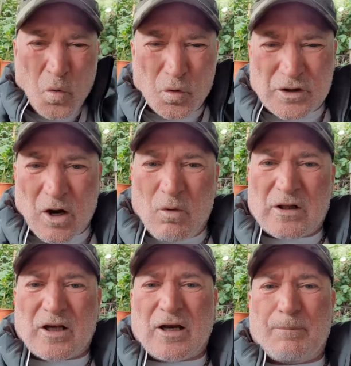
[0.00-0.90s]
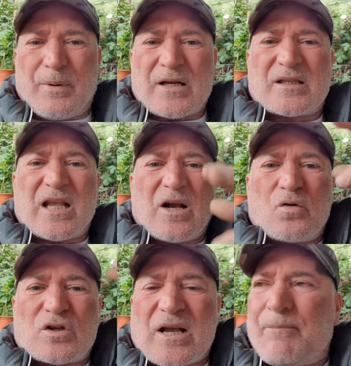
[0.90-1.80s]
وطاولتك
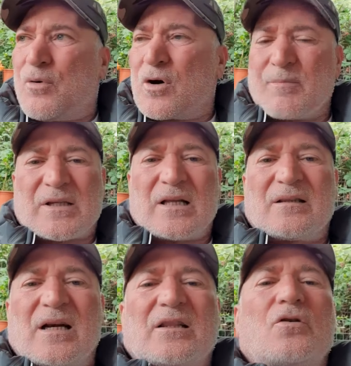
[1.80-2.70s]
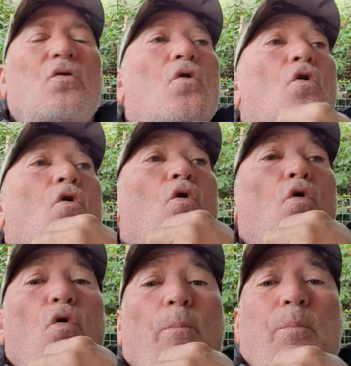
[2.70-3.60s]
البلاستيك وزب ورم سندريتك
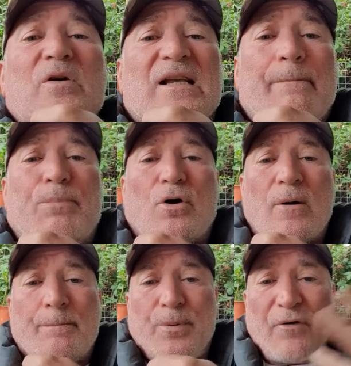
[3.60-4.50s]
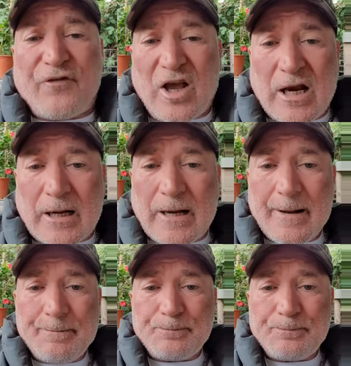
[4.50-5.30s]
وزب ورم بروفيلك